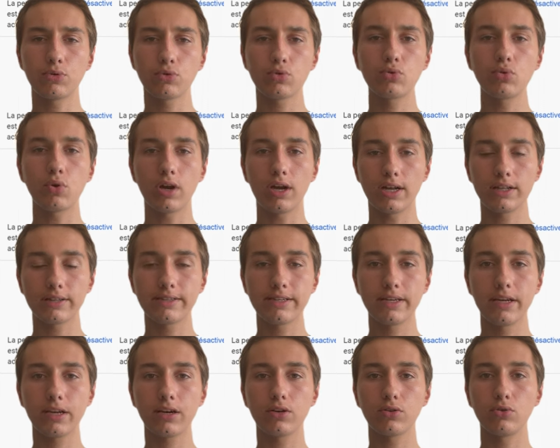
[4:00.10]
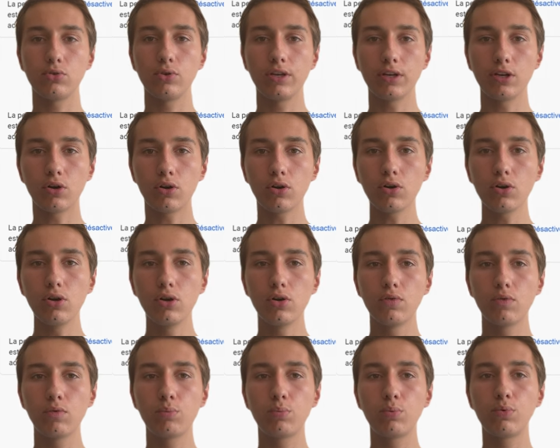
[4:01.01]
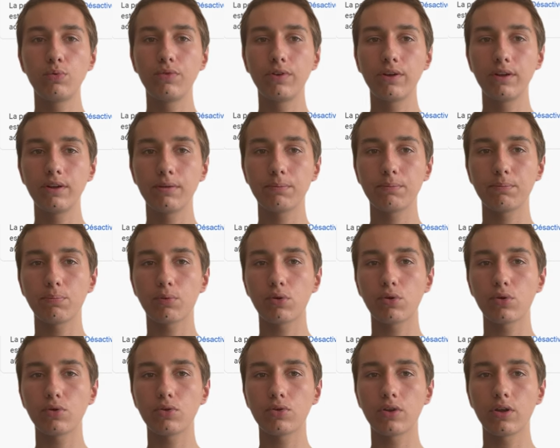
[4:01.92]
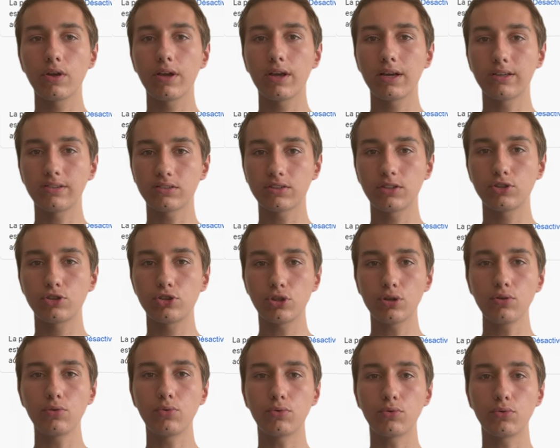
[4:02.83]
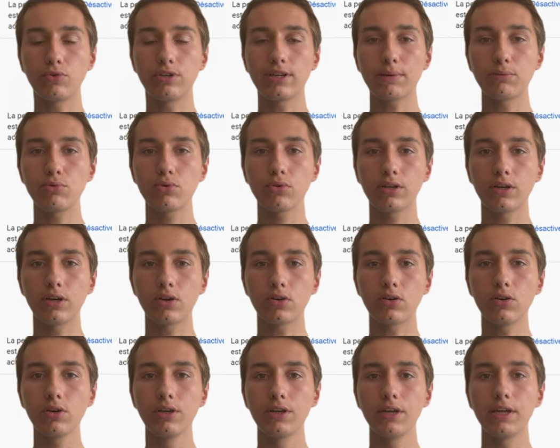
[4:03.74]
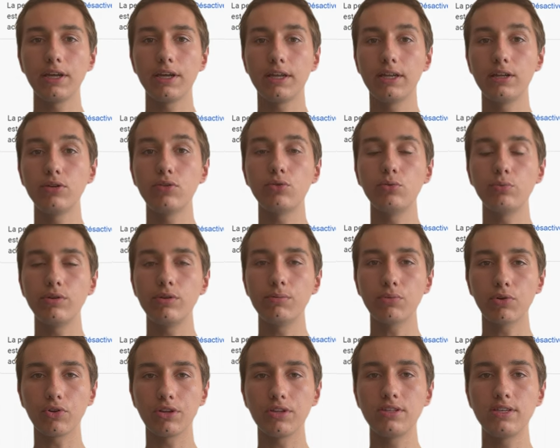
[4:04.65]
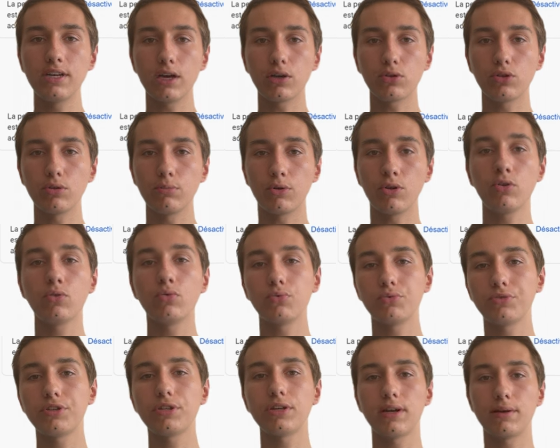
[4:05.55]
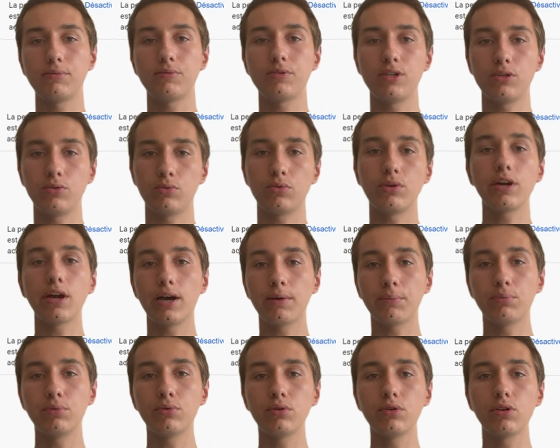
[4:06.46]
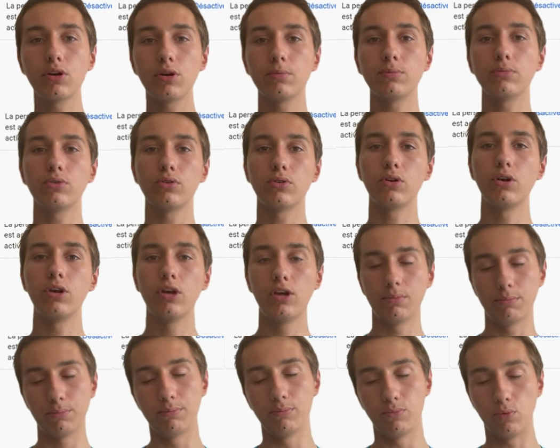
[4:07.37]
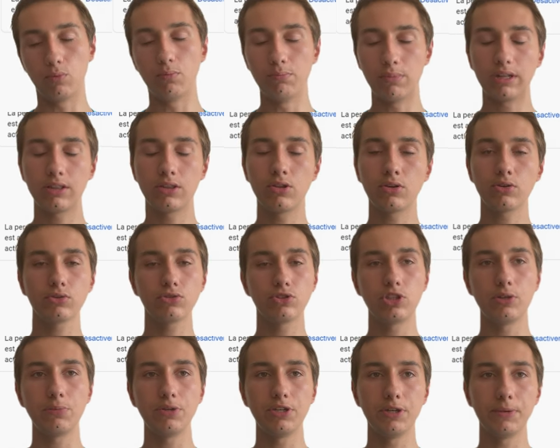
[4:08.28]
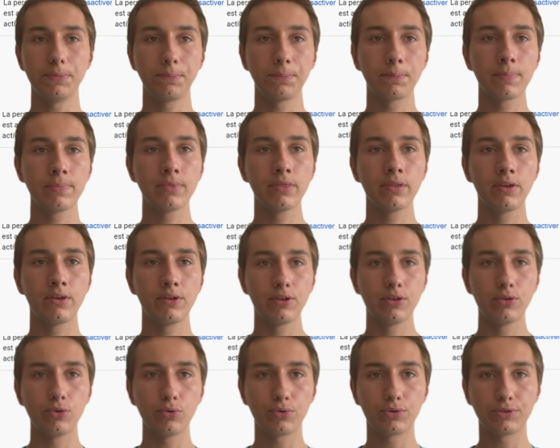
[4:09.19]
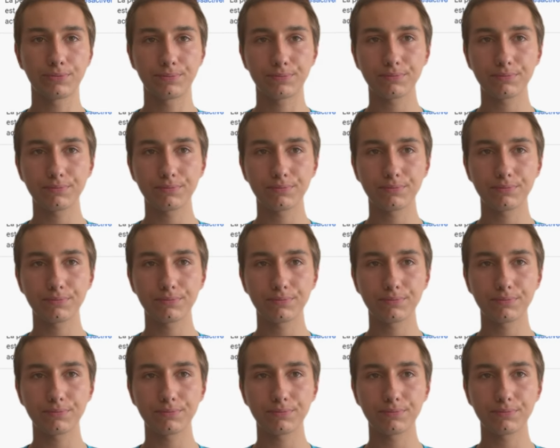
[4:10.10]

sur un tiers de l'écran, vous pouvez prendre un screenshot, donc une capture d'écran, et lui demander directement, donc un, donc un peu comme euh, maintenant Gemini. Donc